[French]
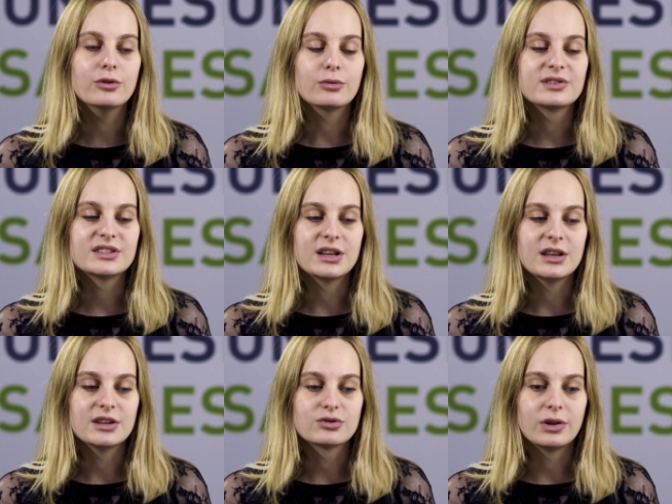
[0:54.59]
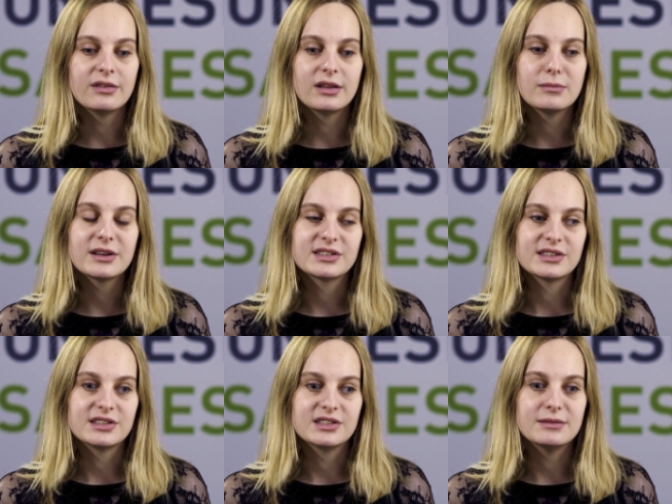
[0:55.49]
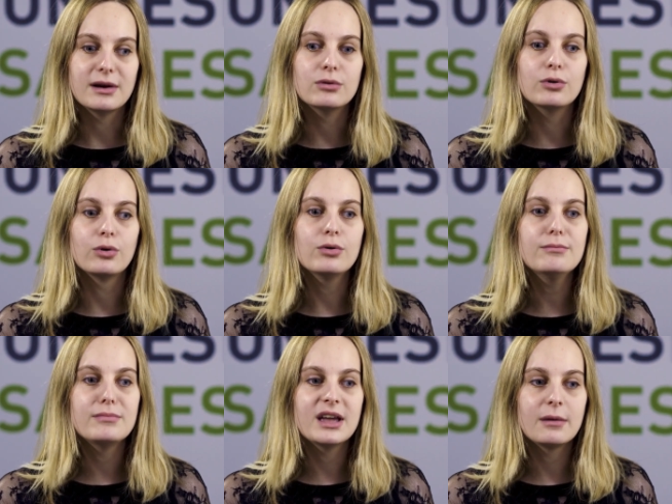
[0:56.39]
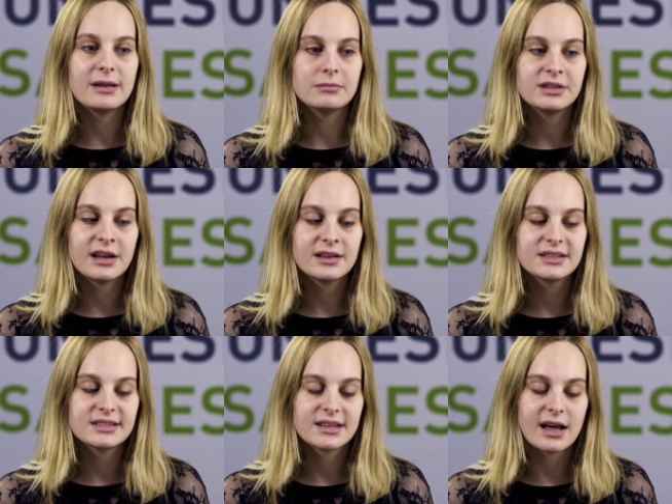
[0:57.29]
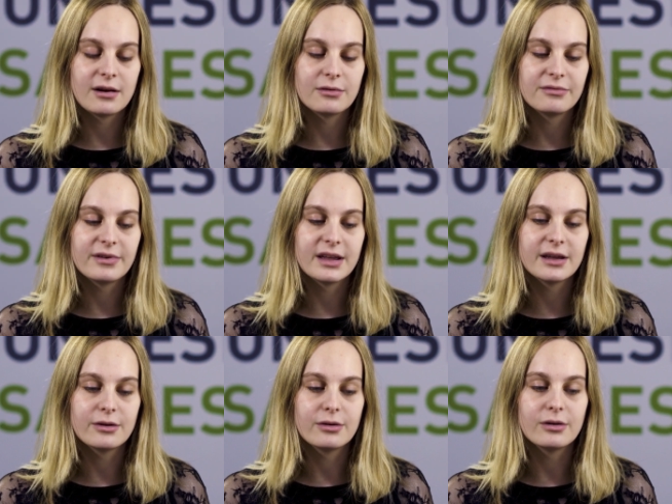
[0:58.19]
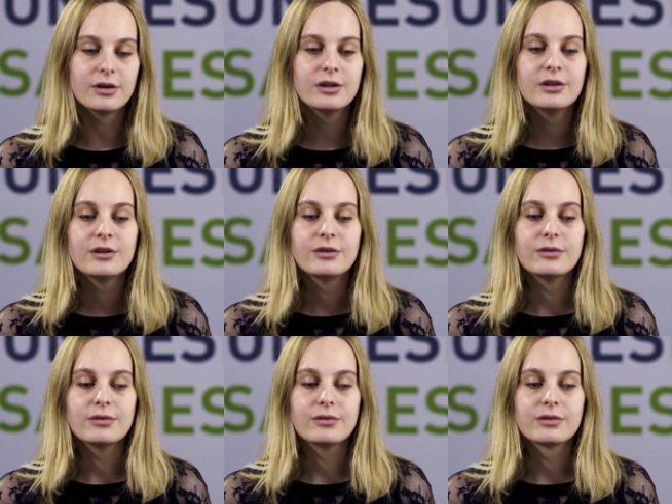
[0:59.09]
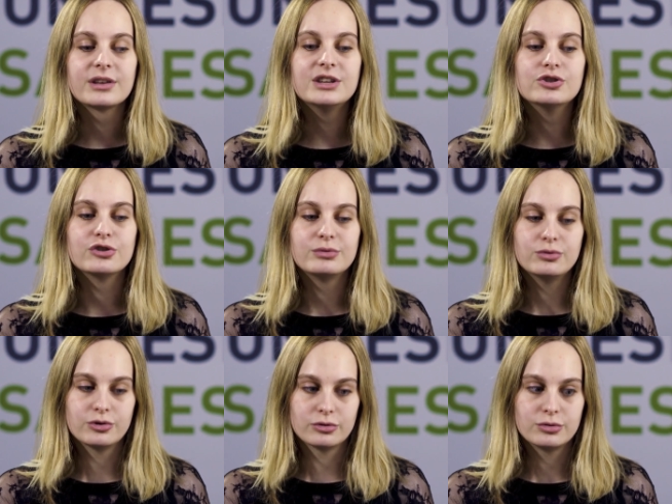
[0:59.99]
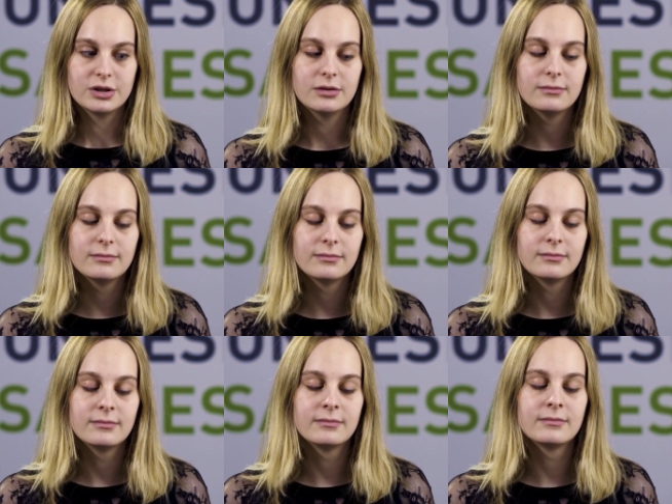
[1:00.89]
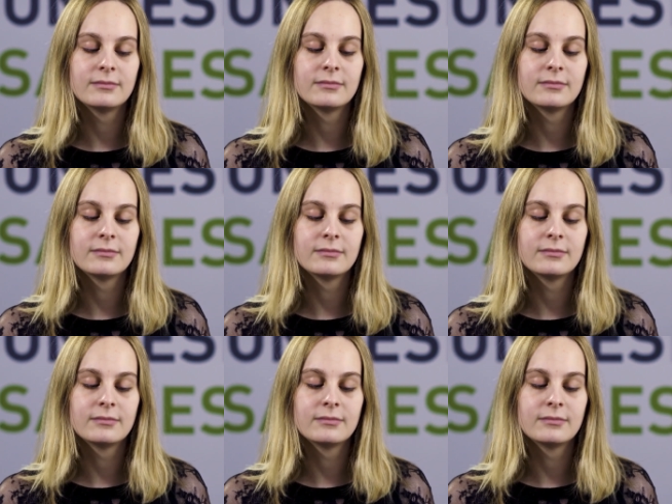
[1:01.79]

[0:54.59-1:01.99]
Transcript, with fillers: Donc c'est un événement, c'est malheureux, mais en même temps ça a fait euh, qui je suis aujourd'hui. Je